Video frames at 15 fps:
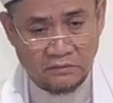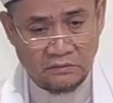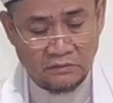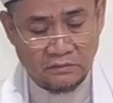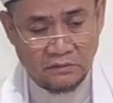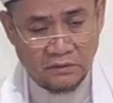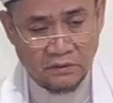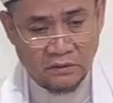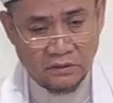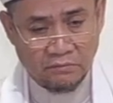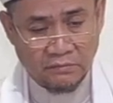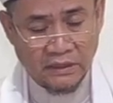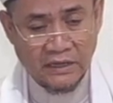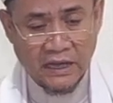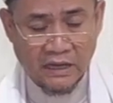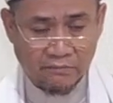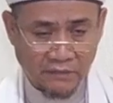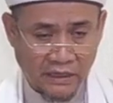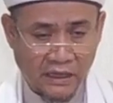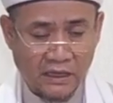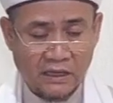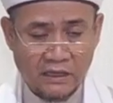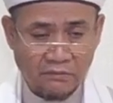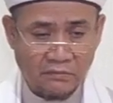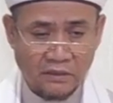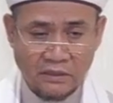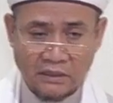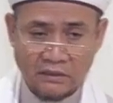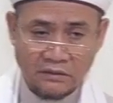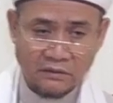ini gelap kita buka
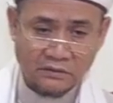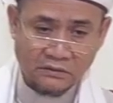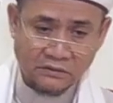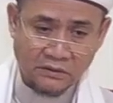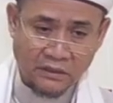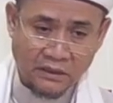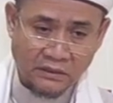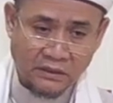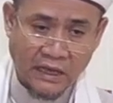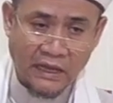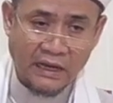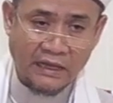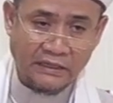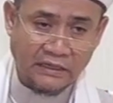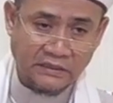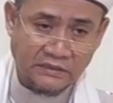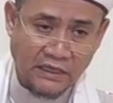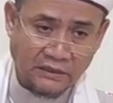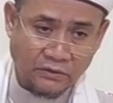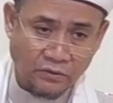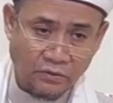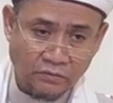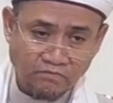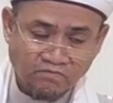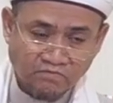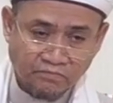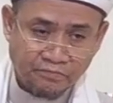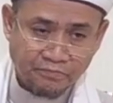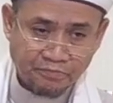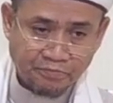cahaya maka mata itu ya
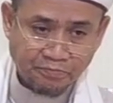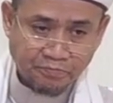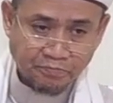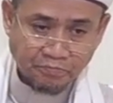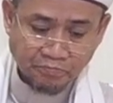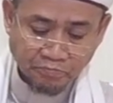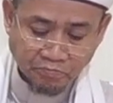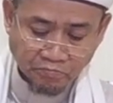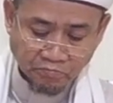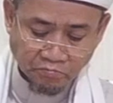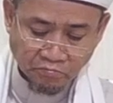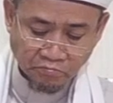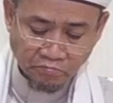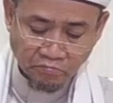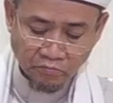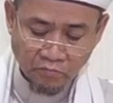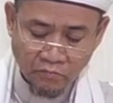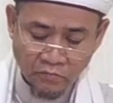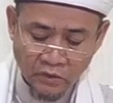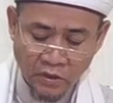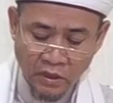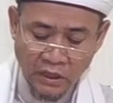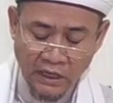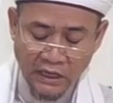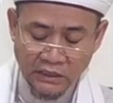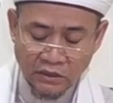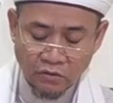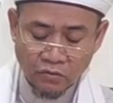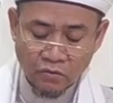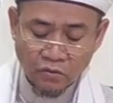punya punya ketetapan
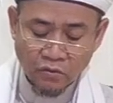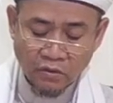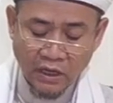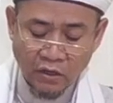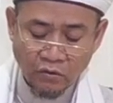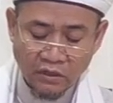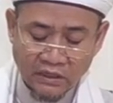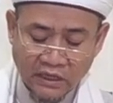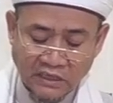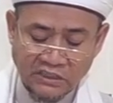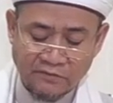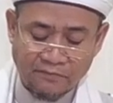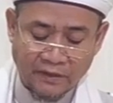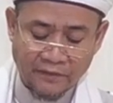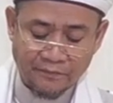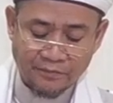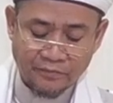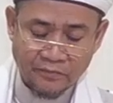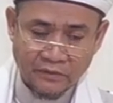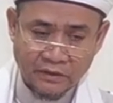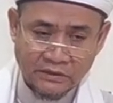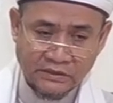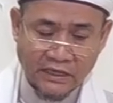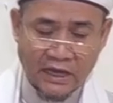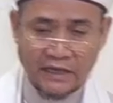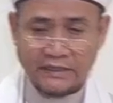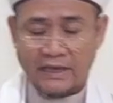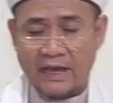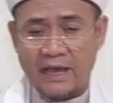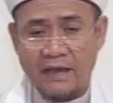bahwa ini adalah anu
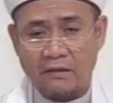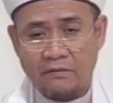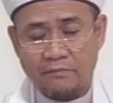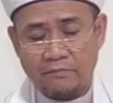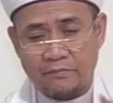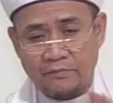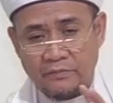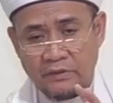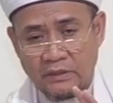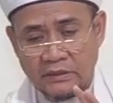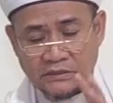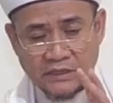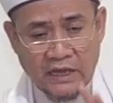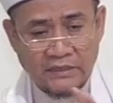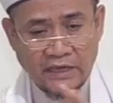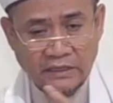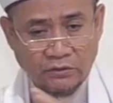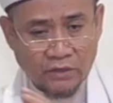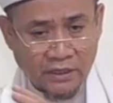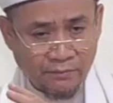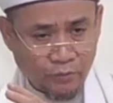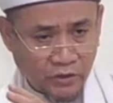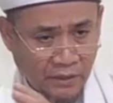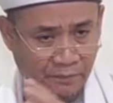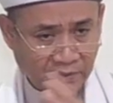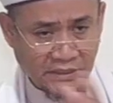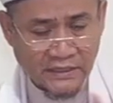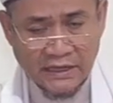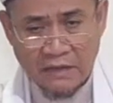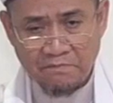ini adalah itu wal qalbu
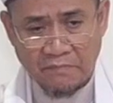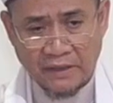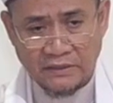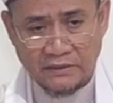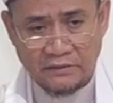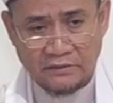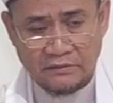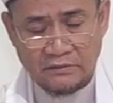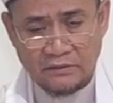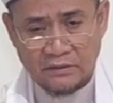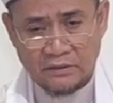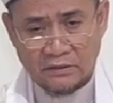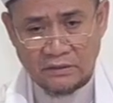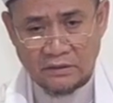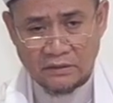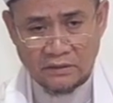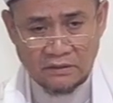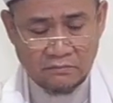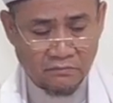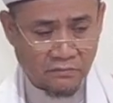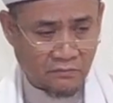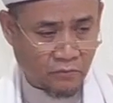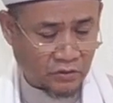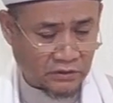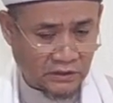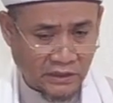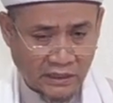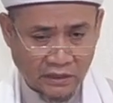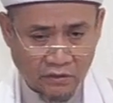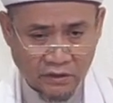lahul iqbal wal idbar
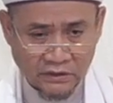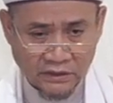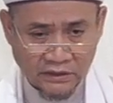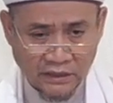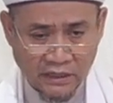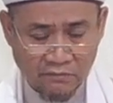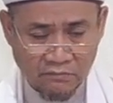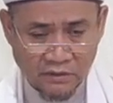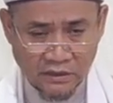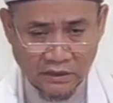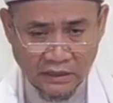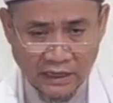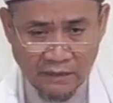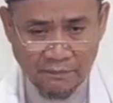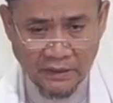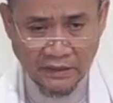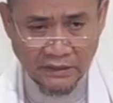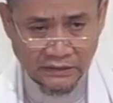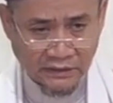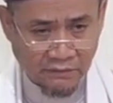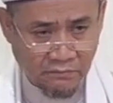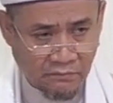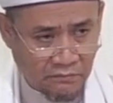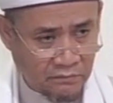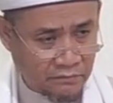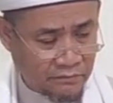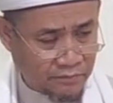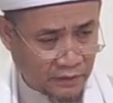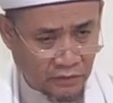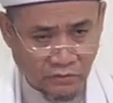ya dan
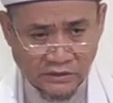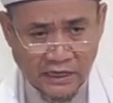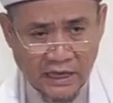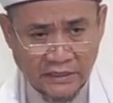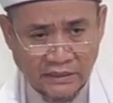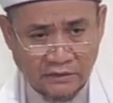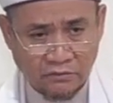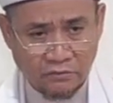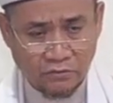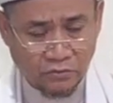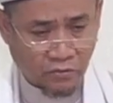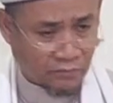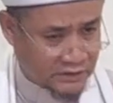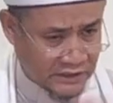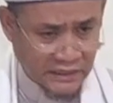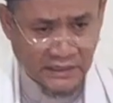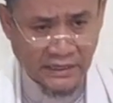hati memang